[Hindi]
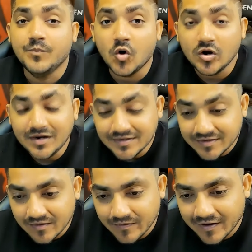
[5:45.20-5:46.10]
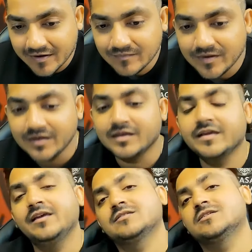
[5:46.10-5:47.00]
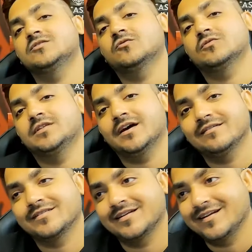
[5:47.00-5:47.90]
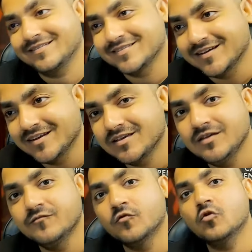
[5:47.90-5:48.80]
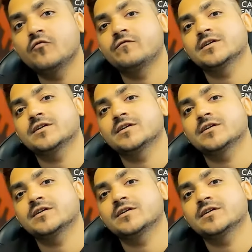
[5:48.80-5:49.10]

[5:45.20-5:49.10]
बॉलर्स के बारे में एक चीज को ध्यान से एनालिस करें कि वो